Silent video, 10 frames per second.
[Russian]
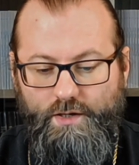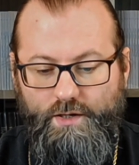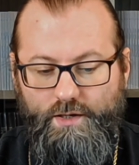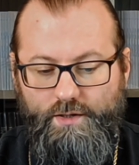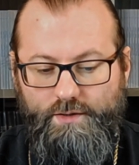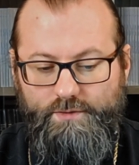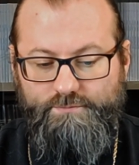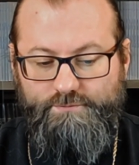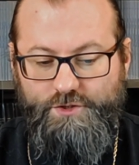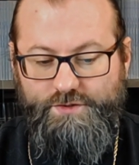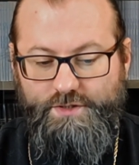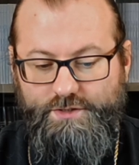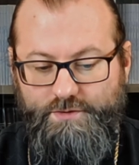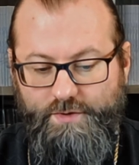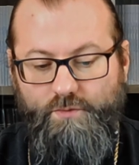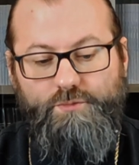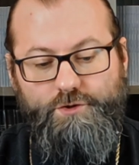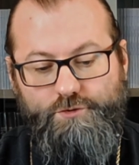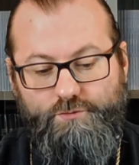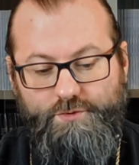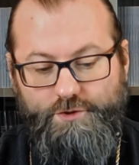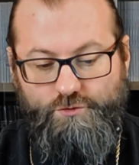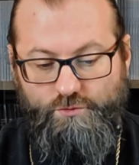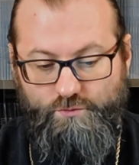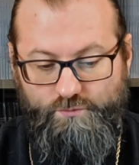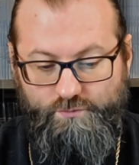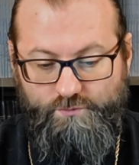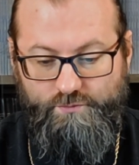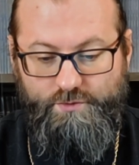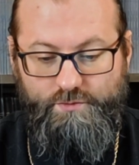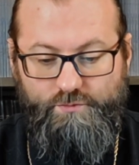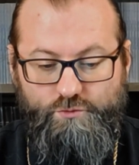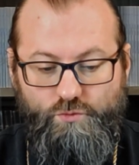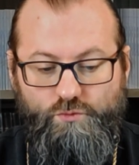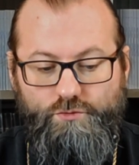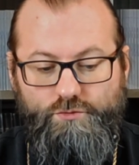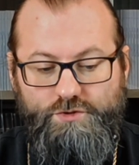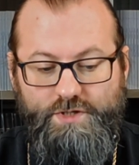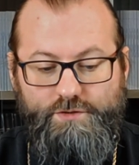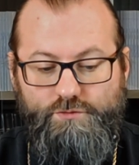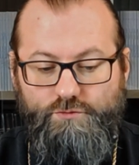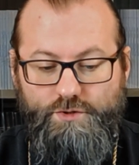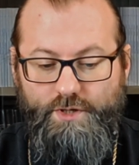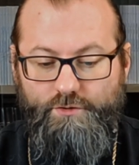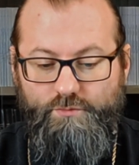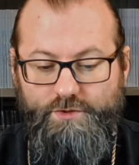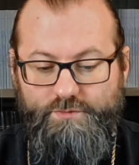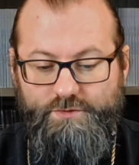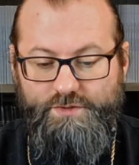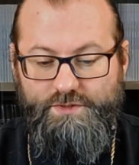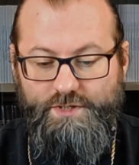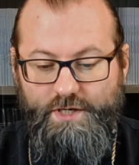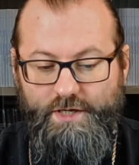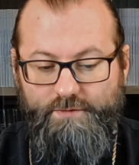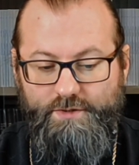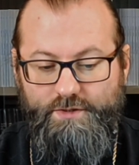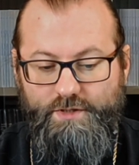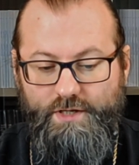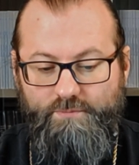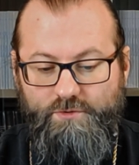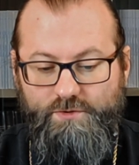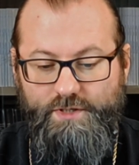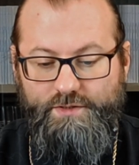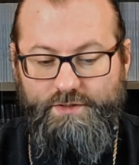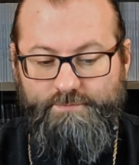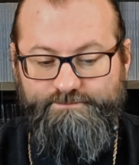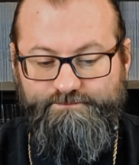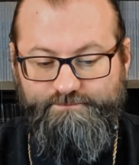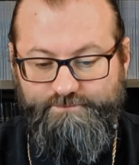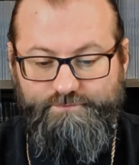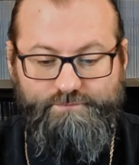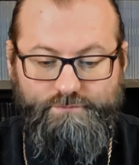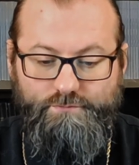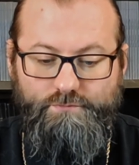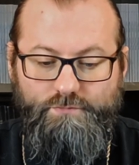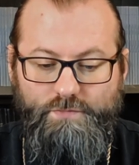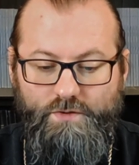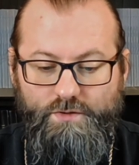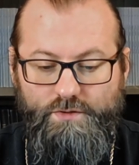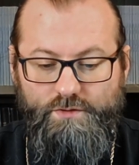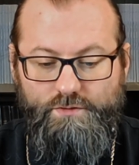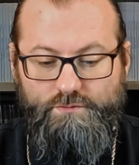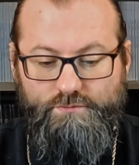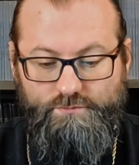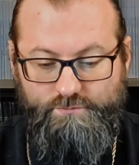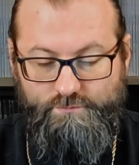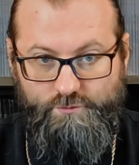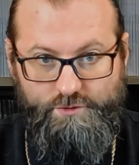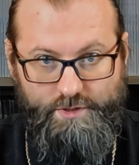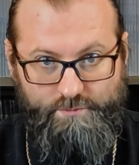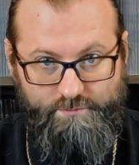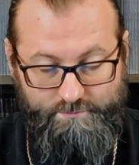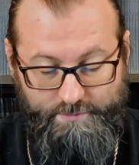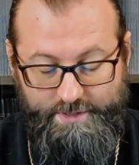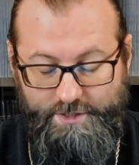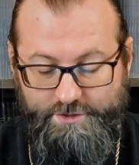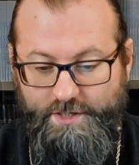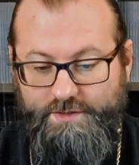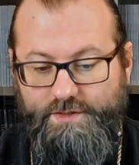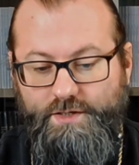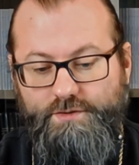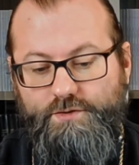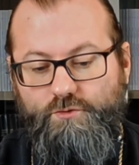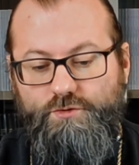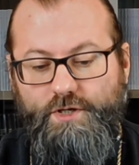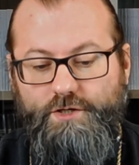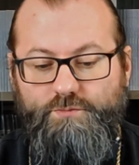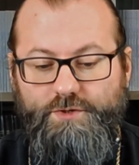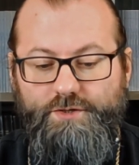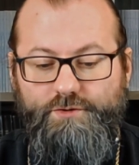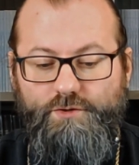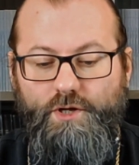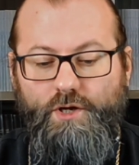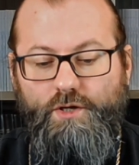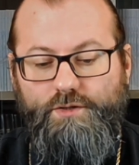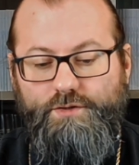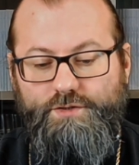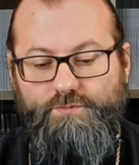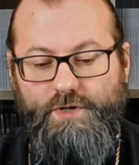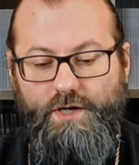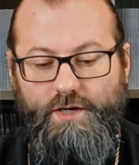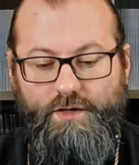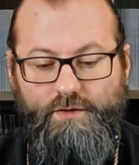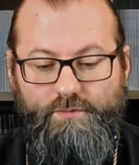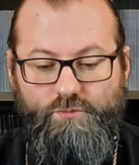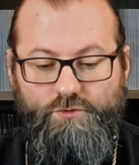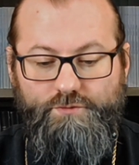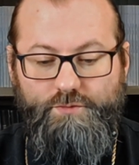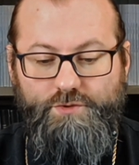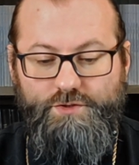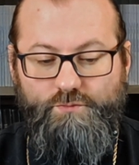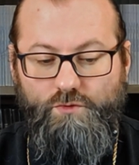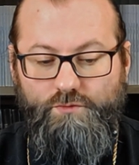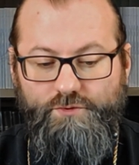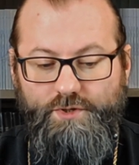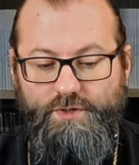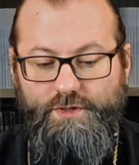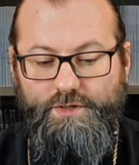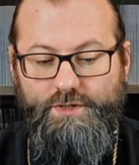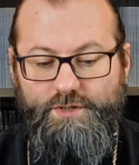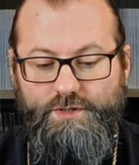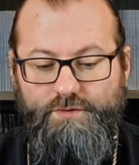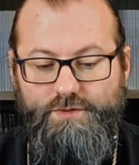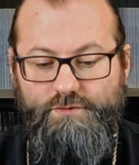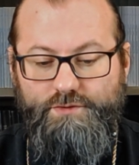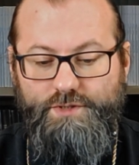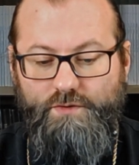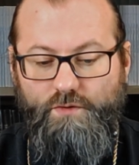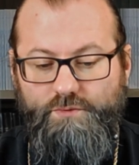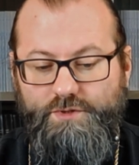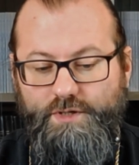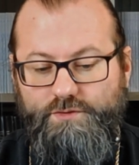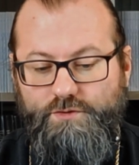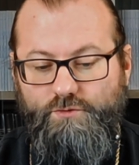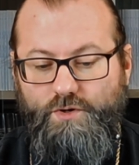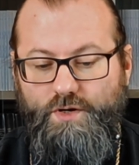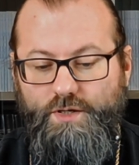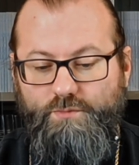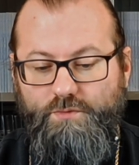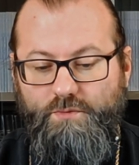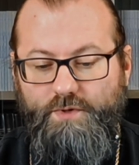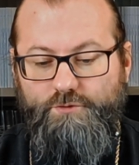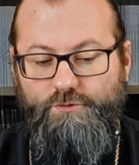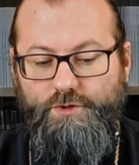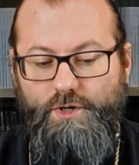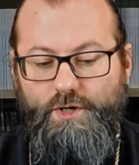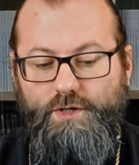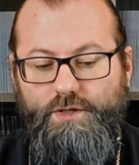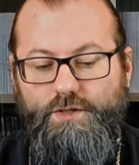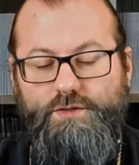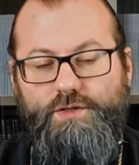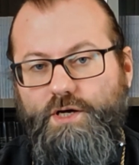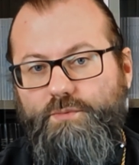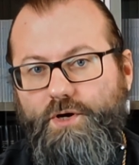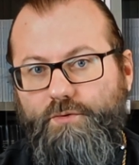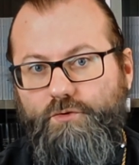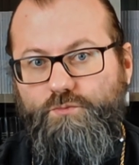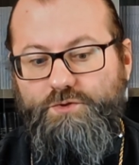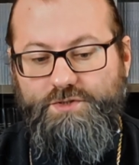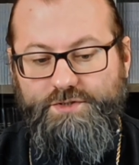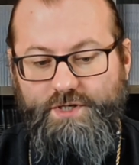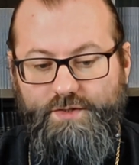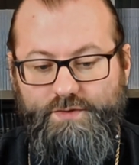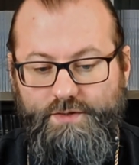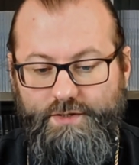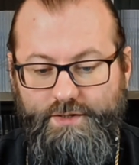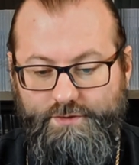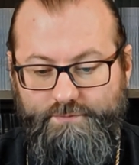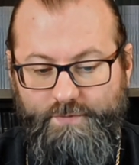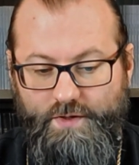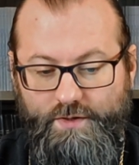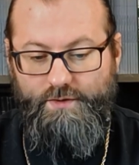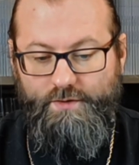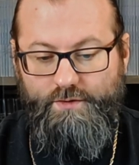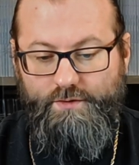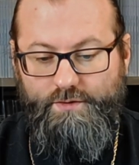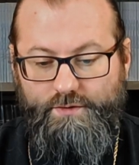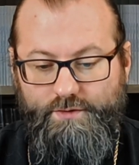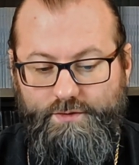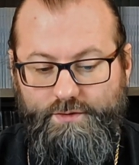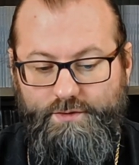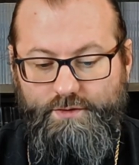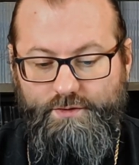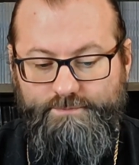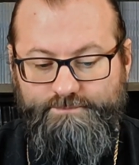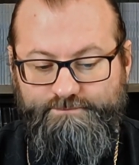а через некоторое время перешел в другую тесную келью близ монастыря, и для полноты а, вот так, монашеской аскезы, он также принял на себя а, подвиг безмолвия и не видел никого, питался только хлебом и водой, и так провел 50 лет. А, и